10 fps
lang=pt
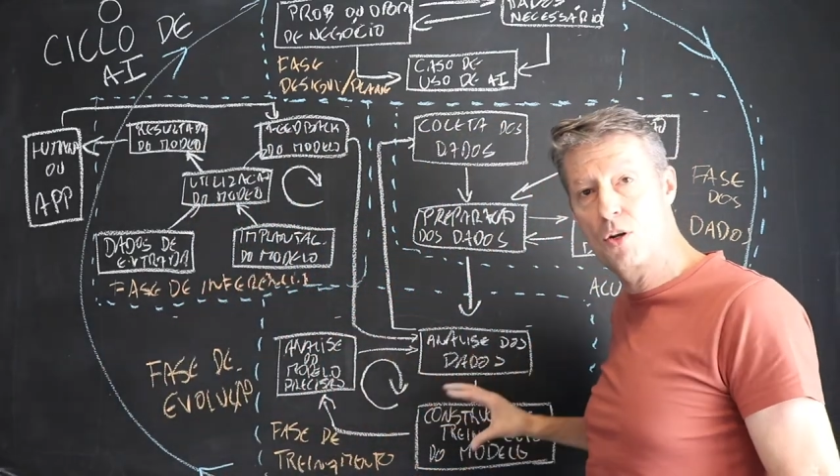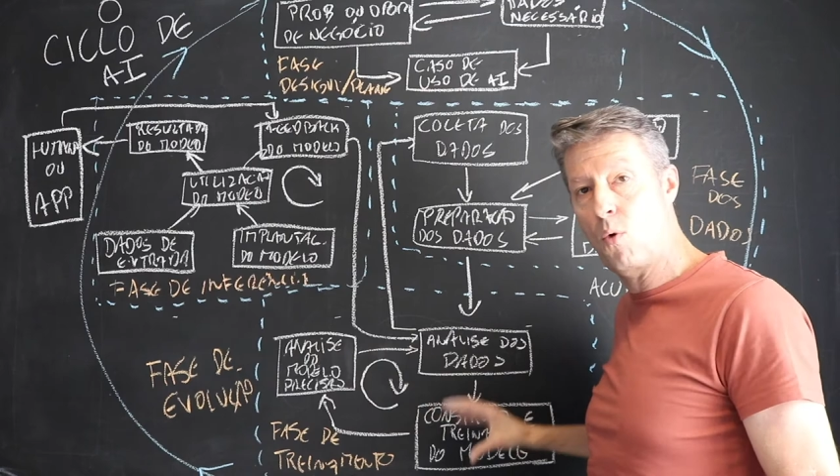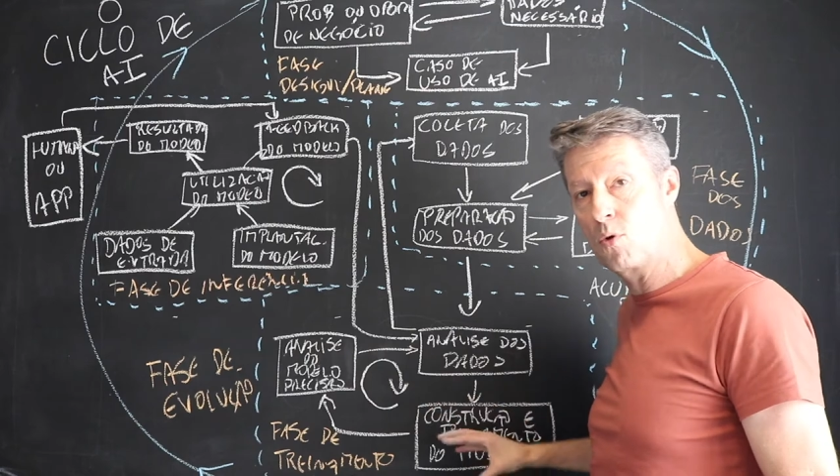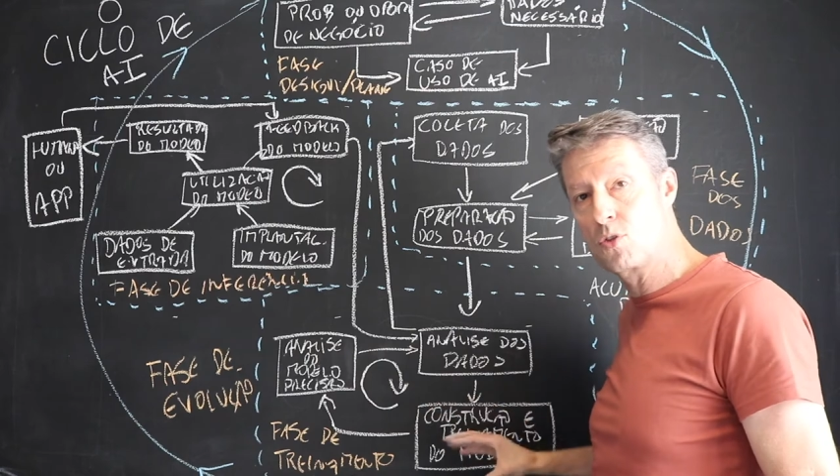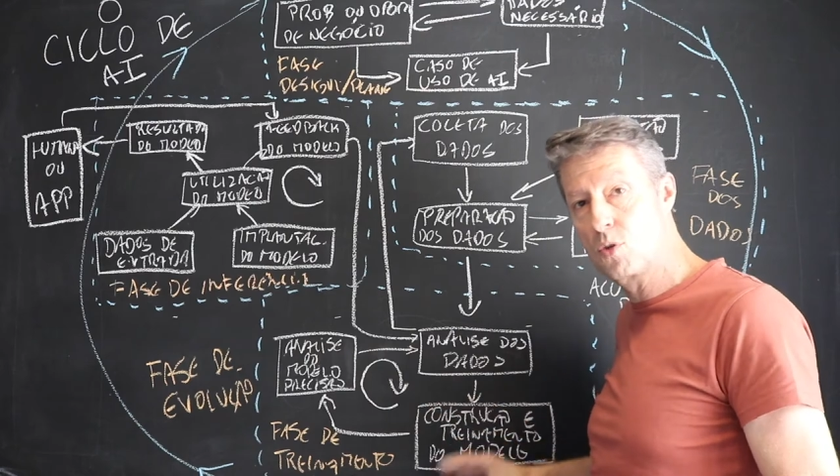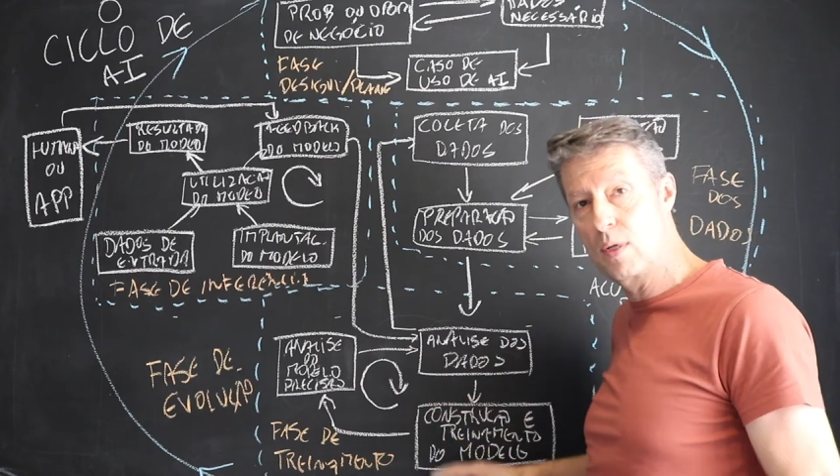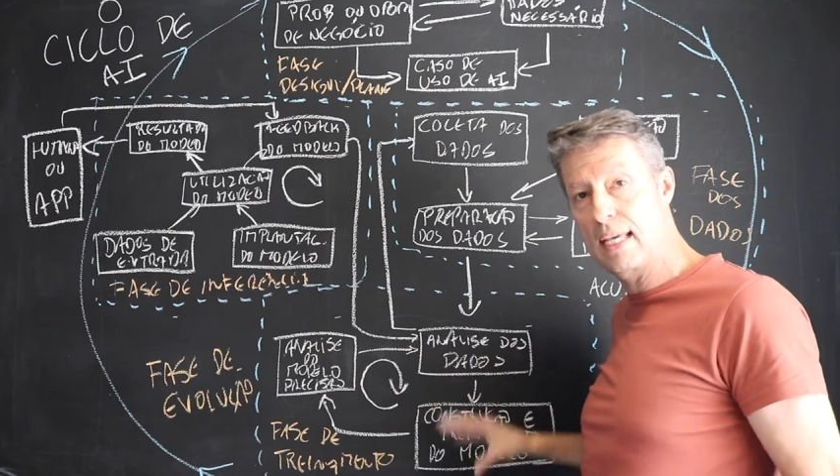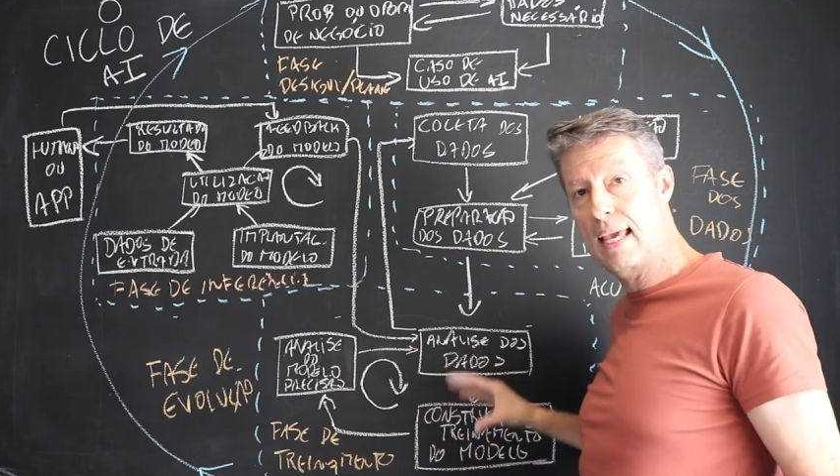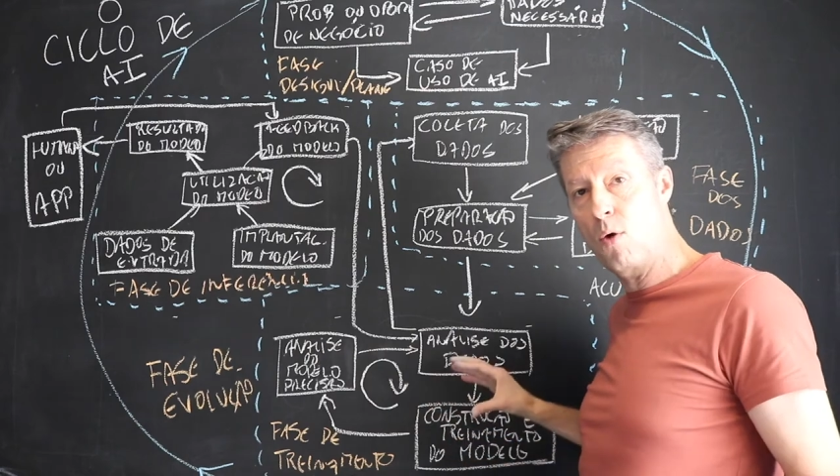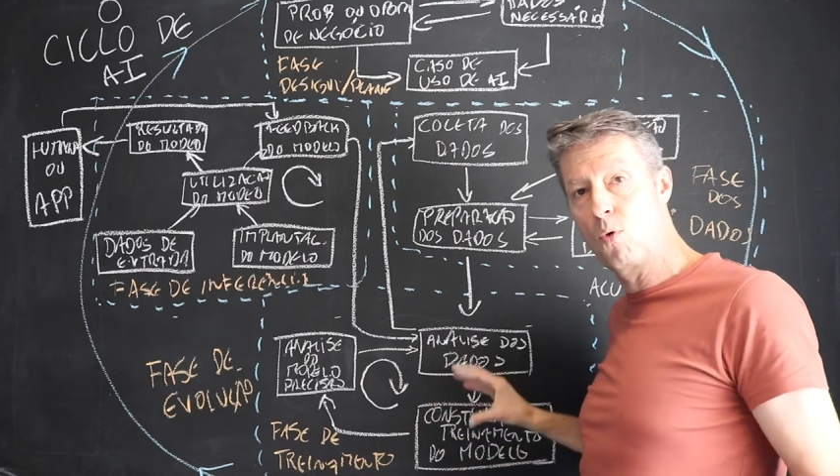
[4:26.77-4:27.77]
de construir
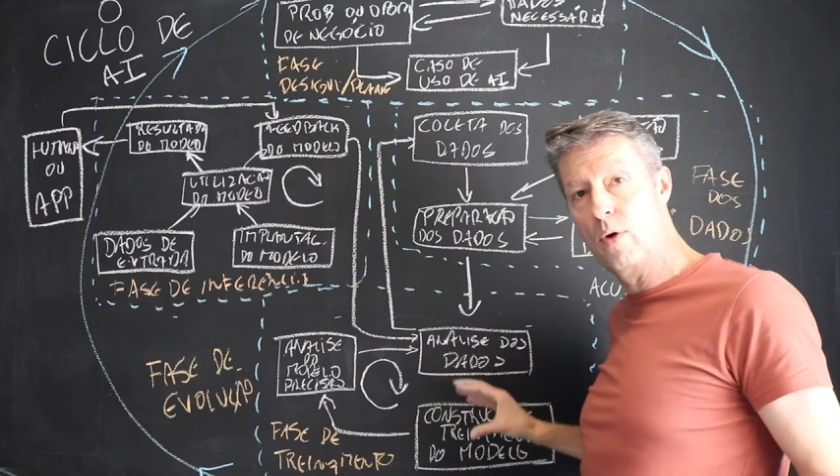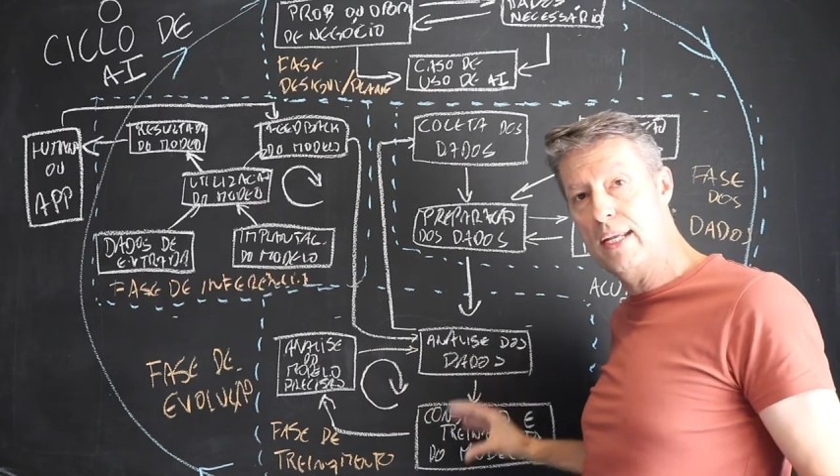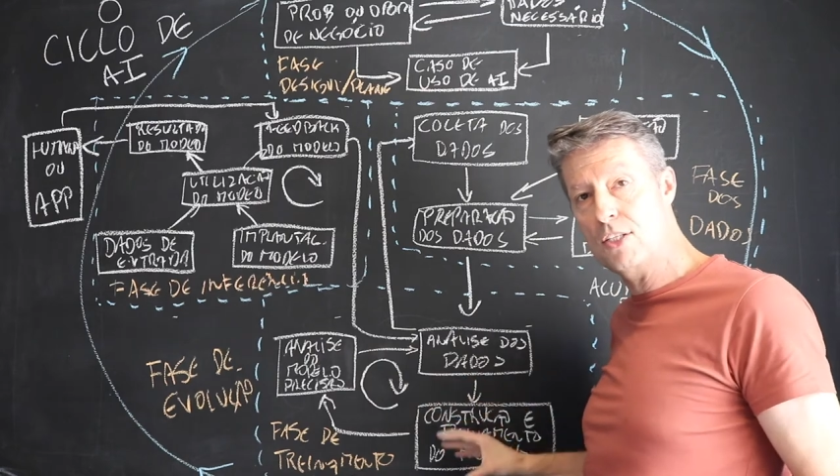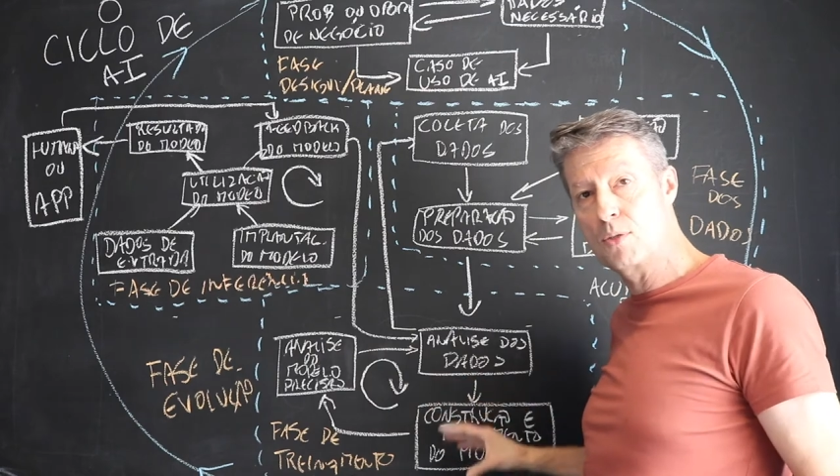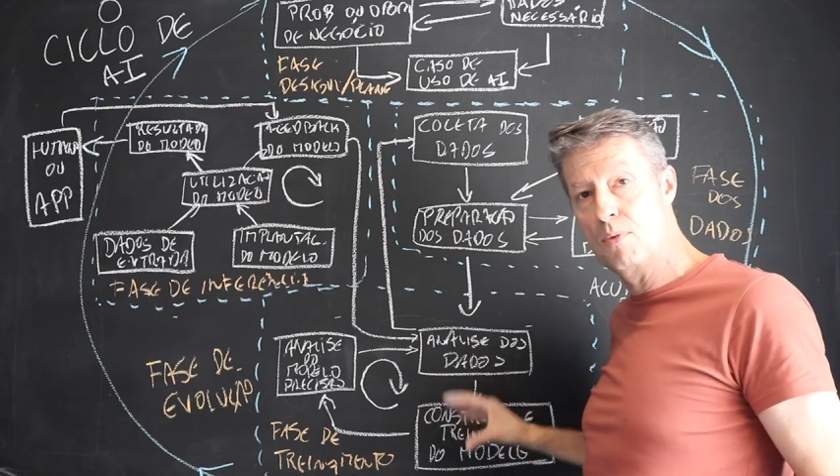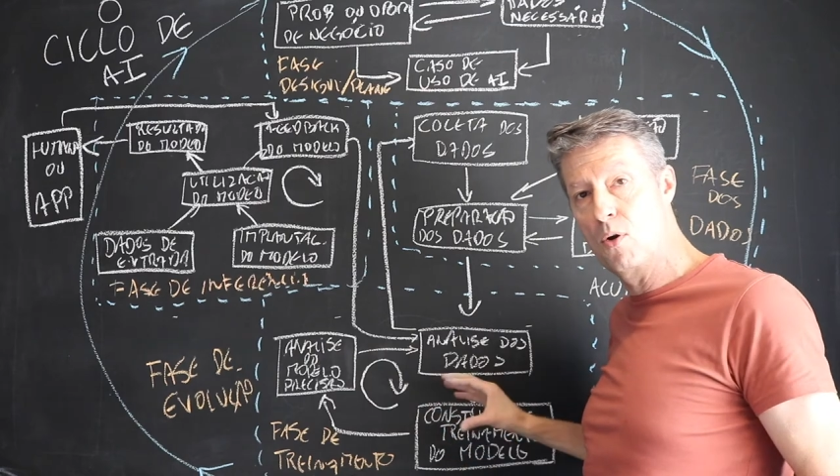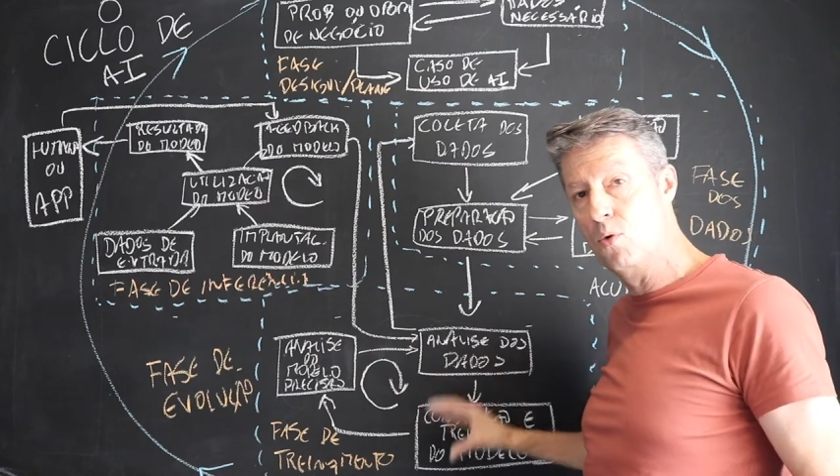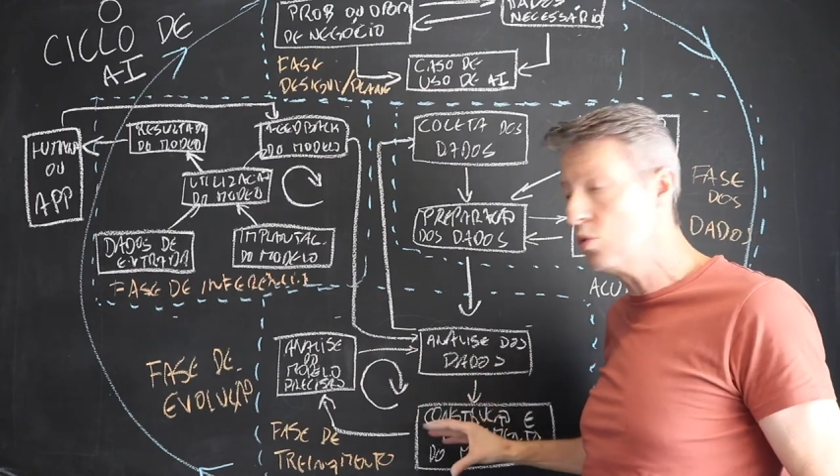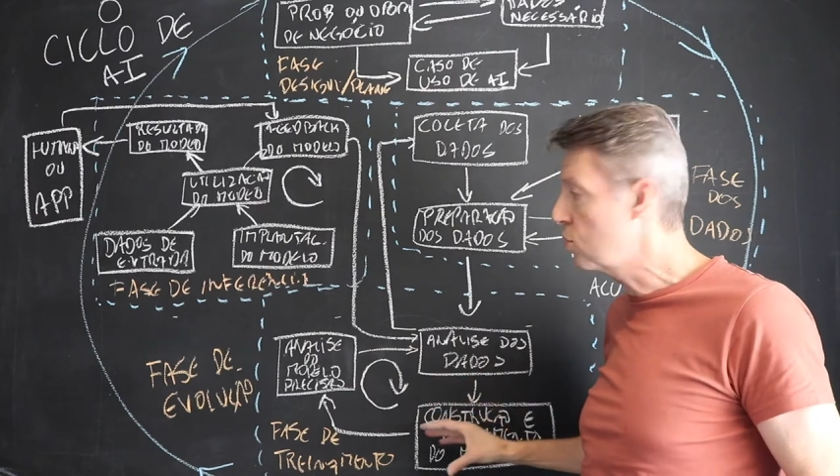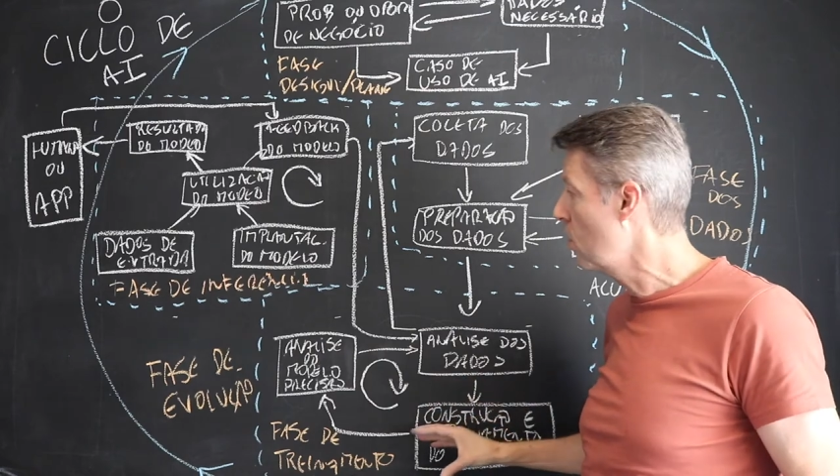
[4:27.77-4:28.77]
que algoritmo eu
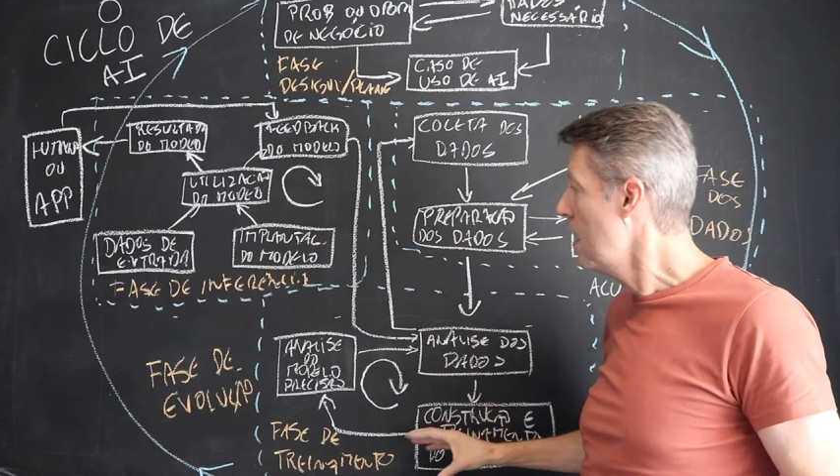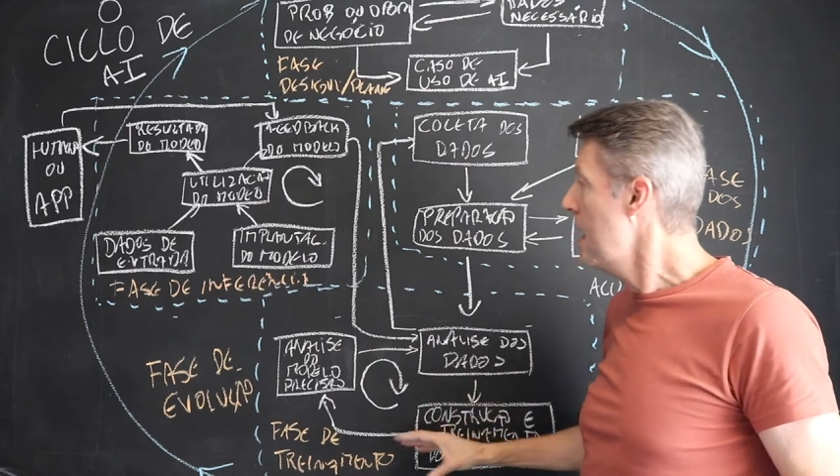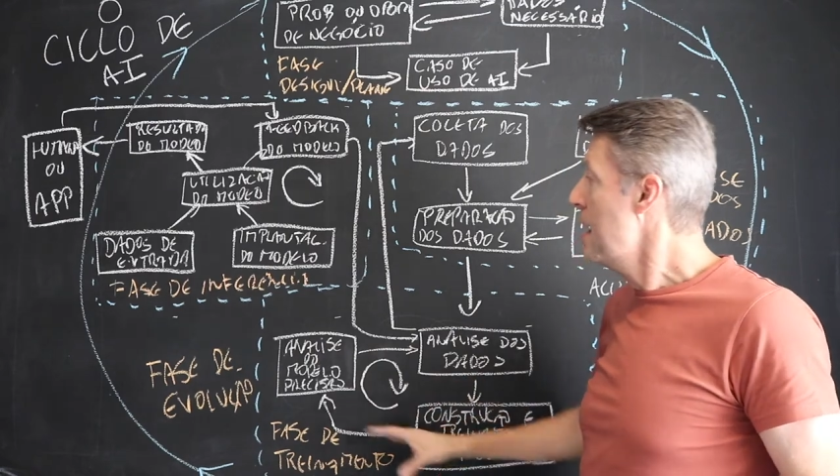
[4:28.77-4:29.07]
uso,